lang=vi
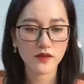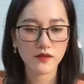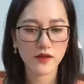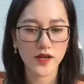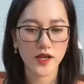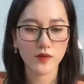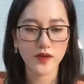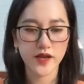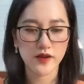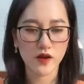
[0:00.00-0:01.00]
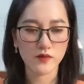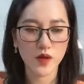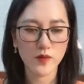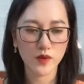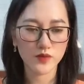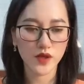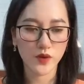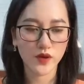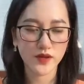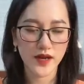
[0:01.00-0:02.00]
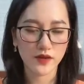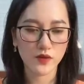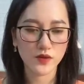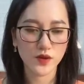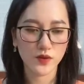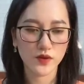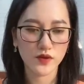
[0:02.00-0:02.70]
Người đàn ông này còn mơ mộng nhiều hơn cả cô rồi